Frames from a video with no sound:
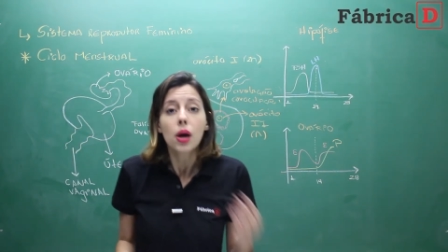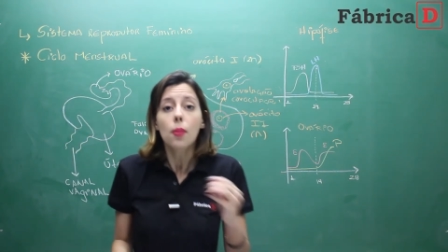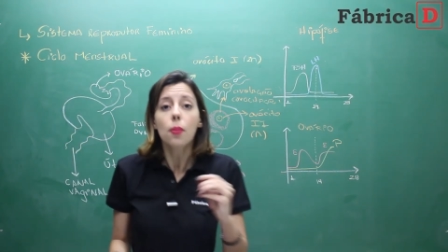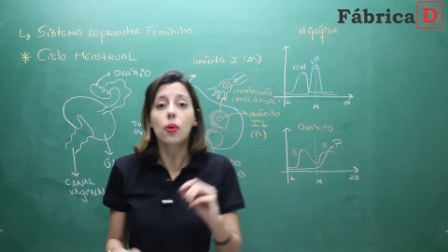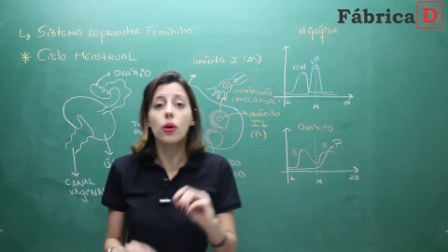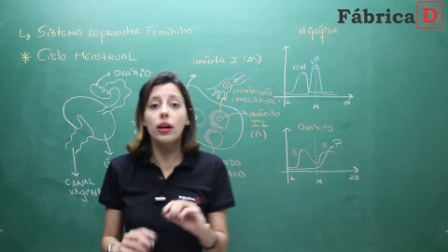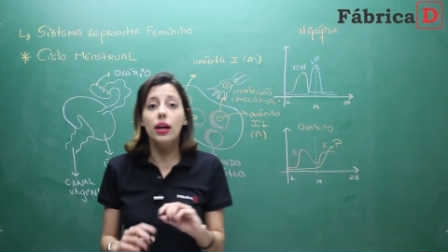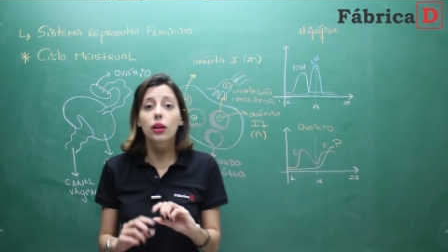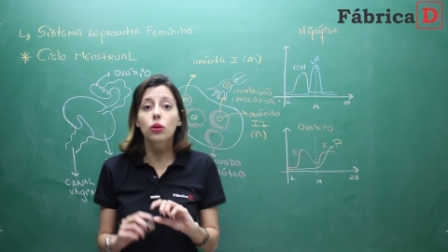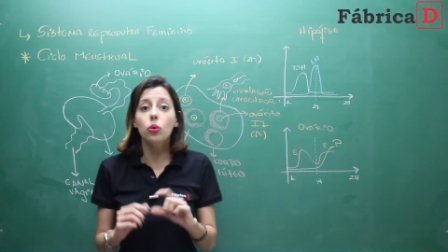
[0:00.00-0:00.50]

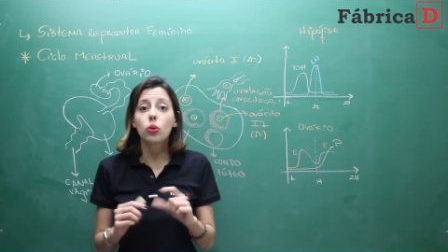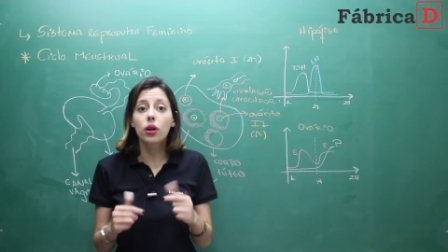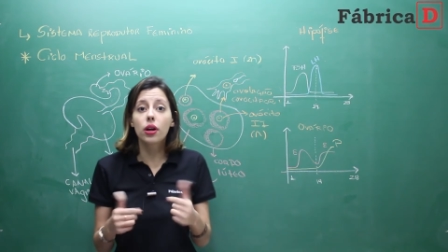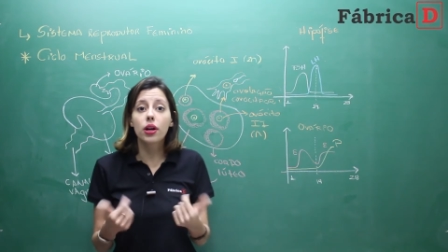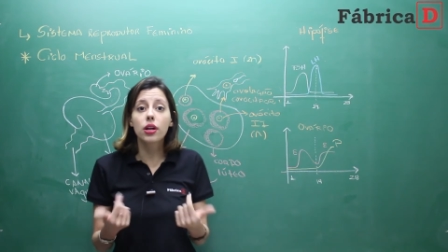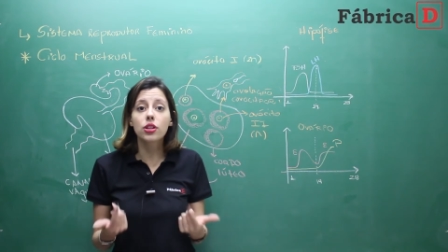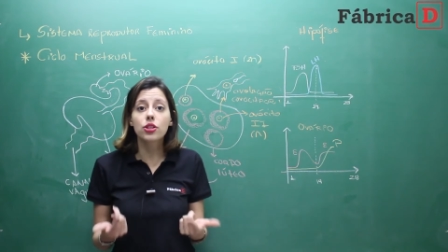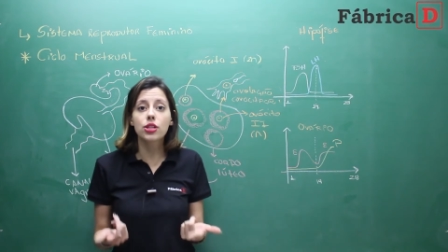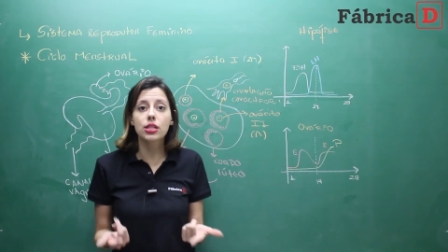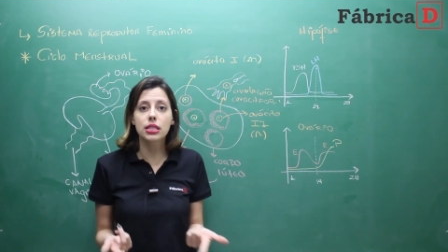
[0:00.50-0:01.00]
porque
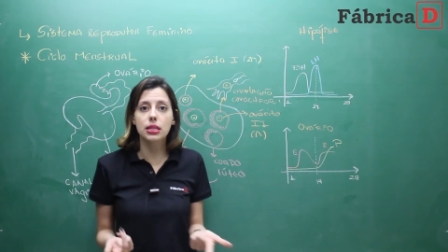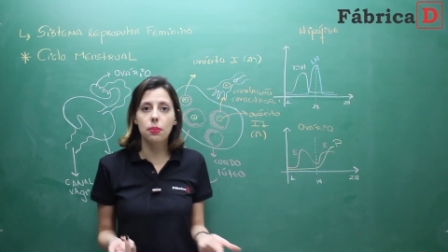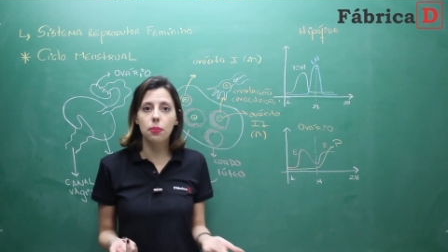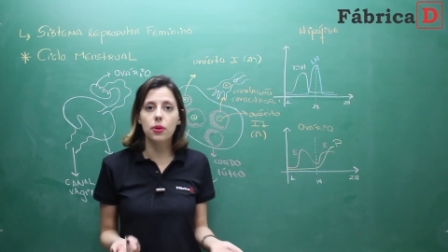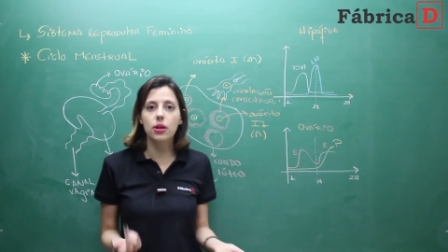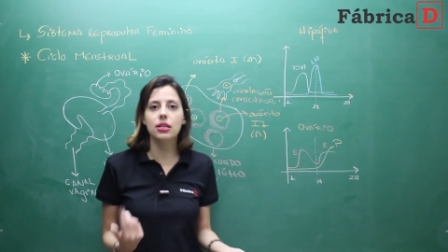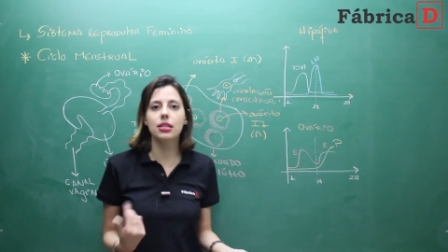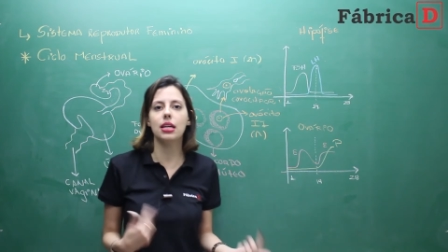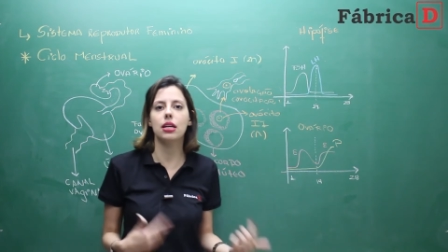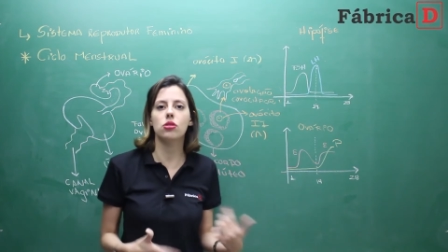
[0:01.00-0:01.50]
durante esse
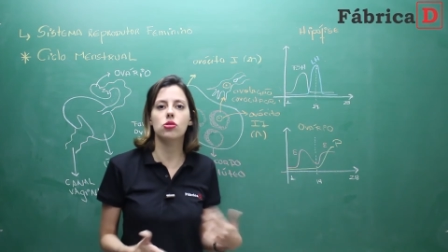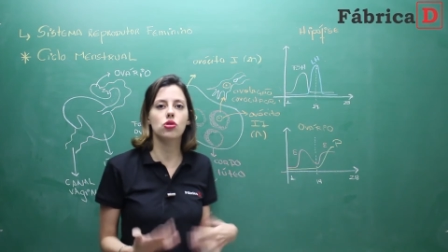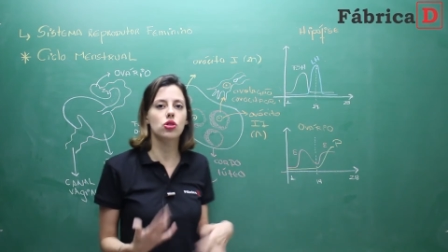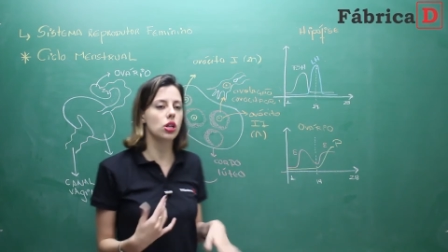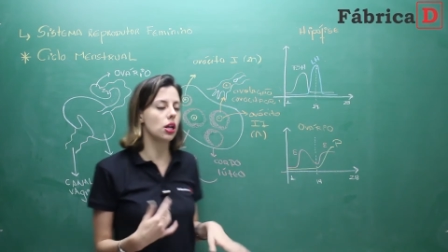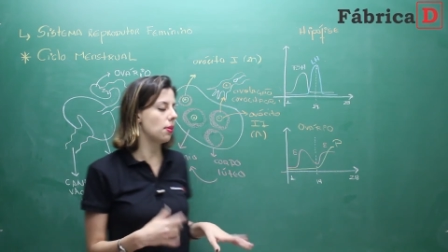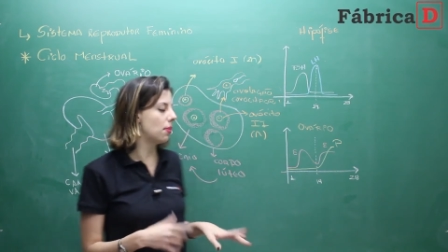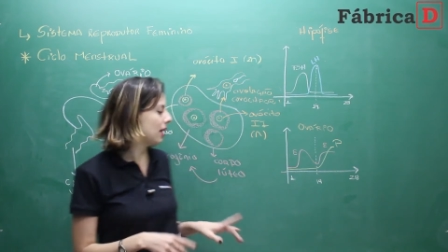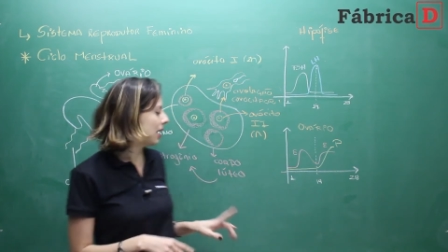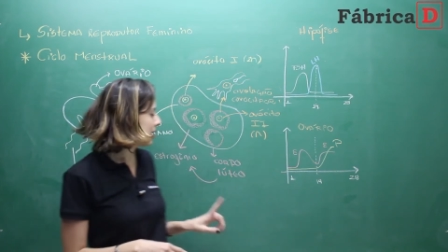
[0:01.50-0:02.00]
processo de
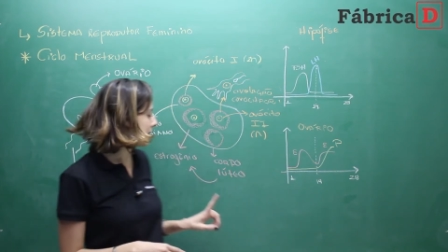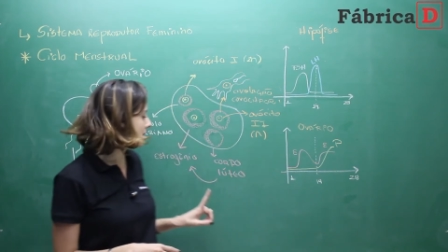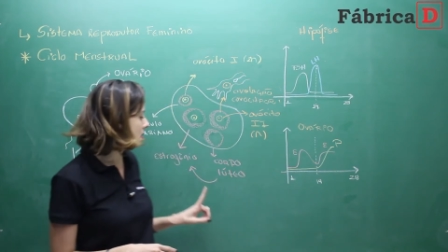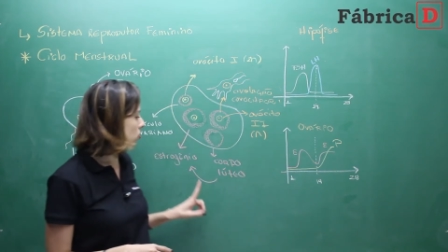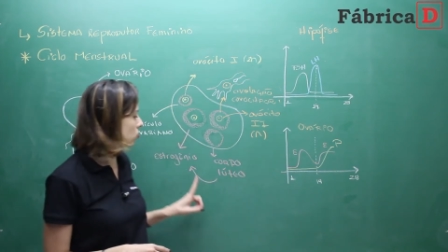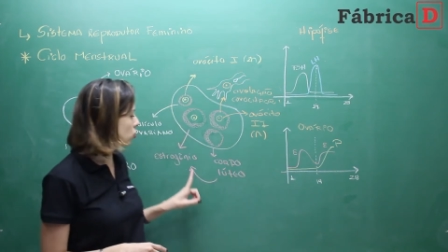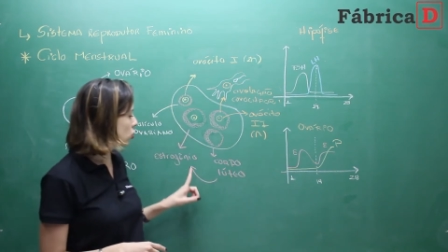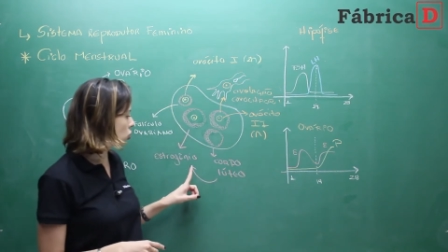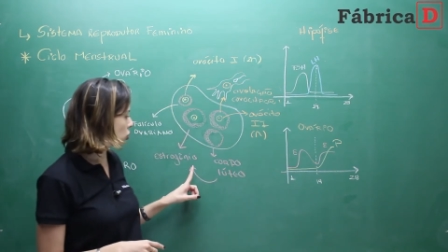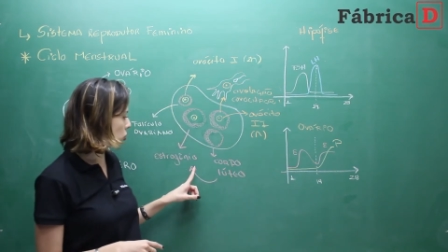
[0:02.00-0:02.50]

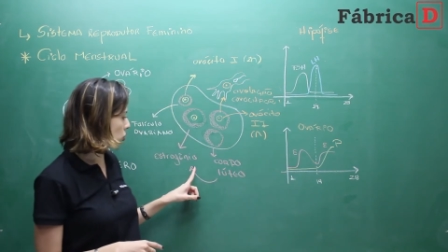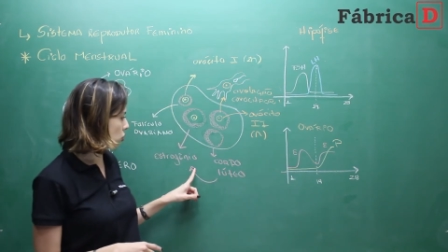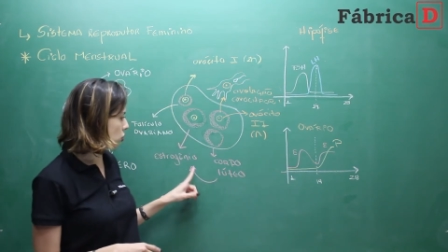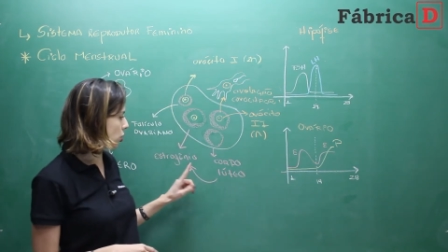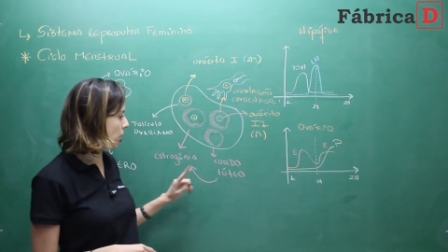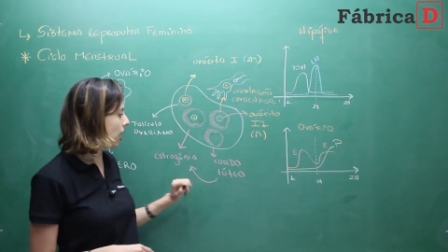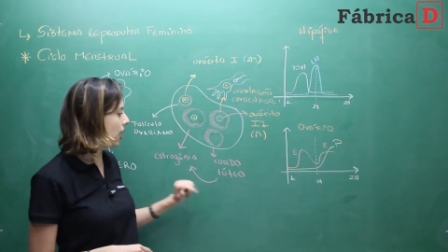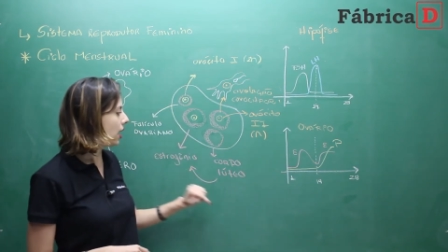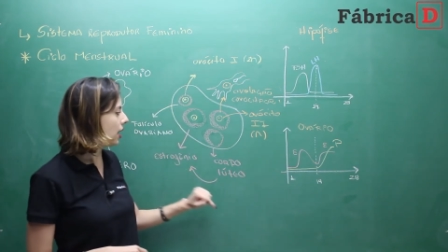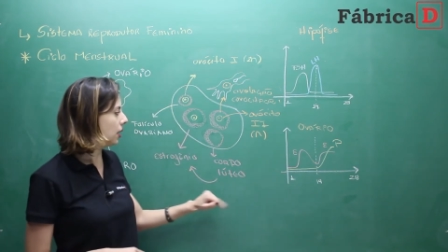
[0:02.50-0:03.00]
liberação de
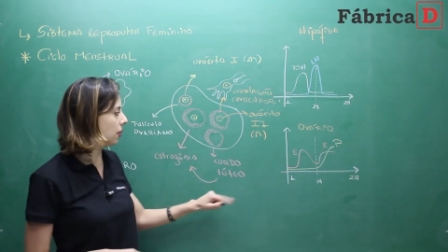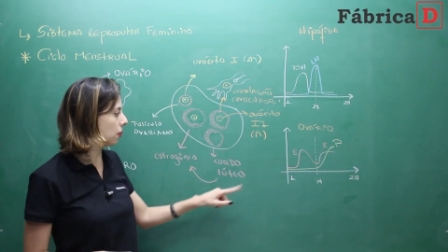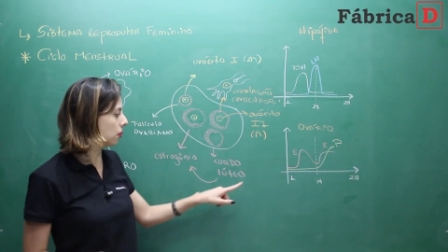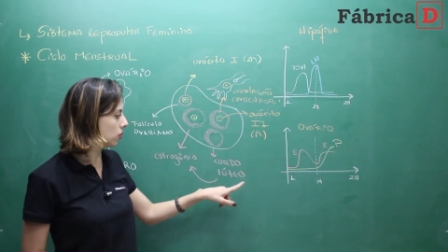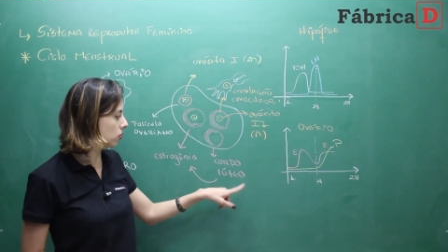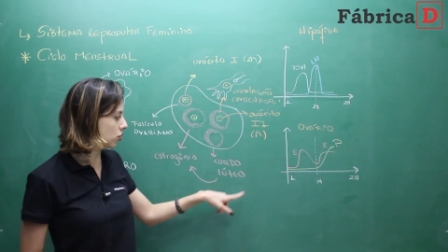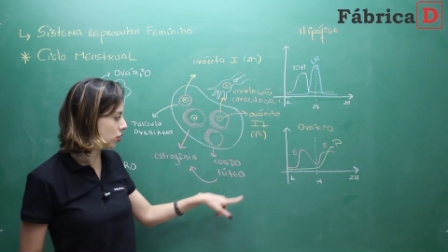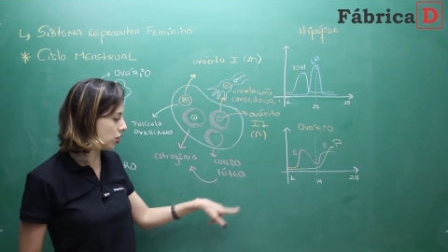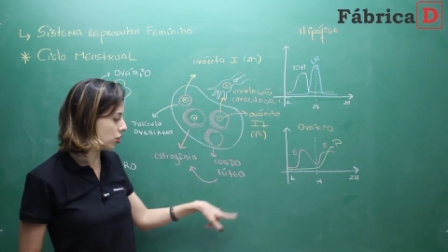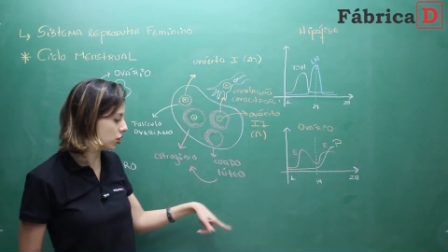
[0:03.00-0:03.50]
estrogênio e
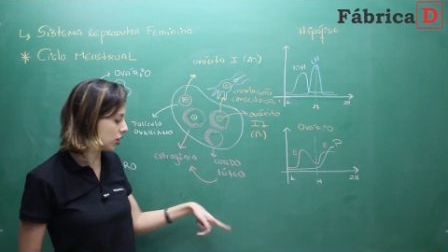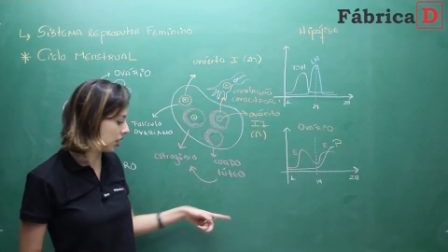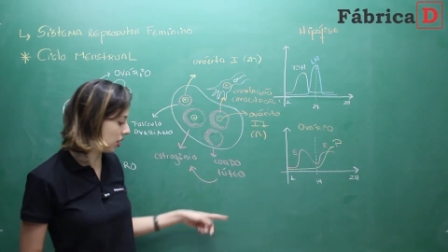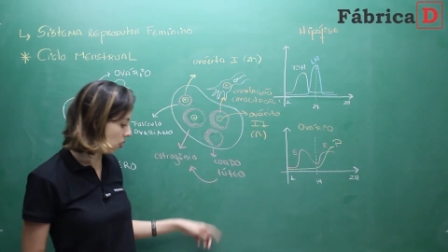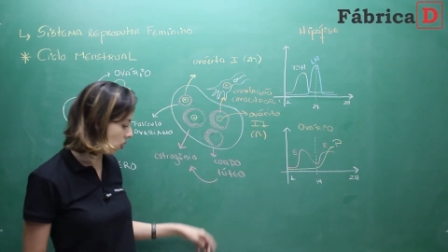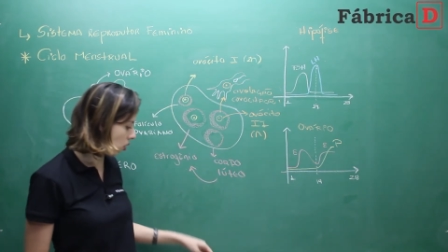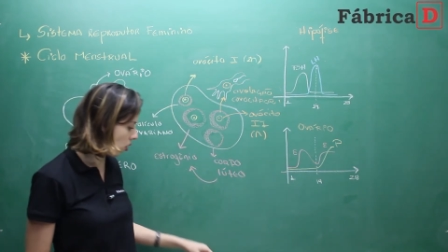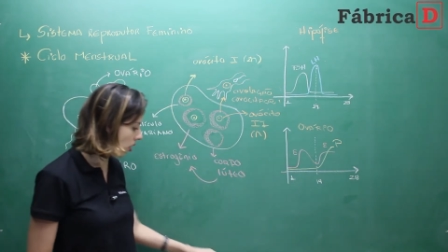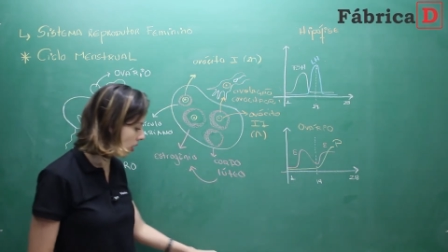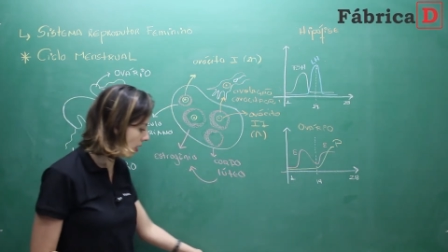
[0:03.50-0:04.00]

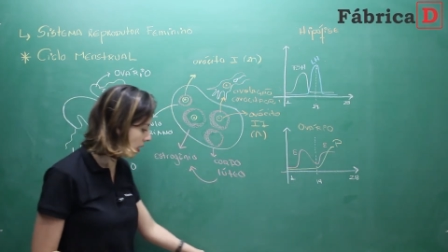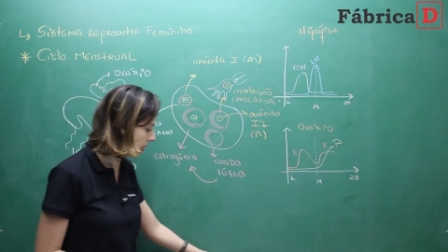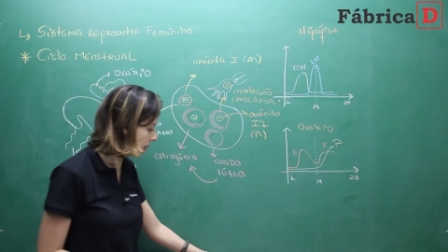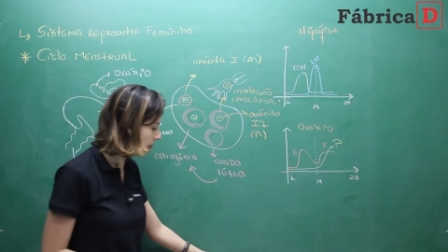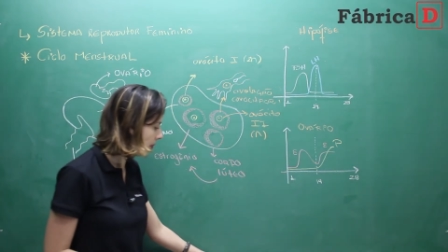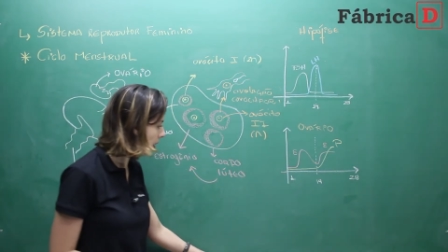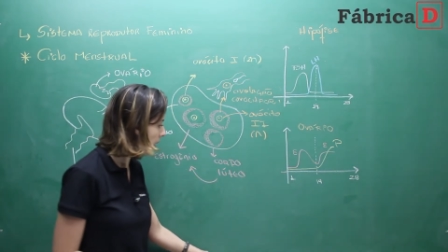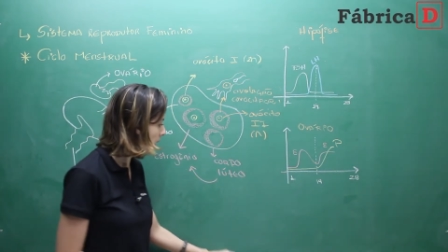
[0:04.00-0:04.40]
progesterona,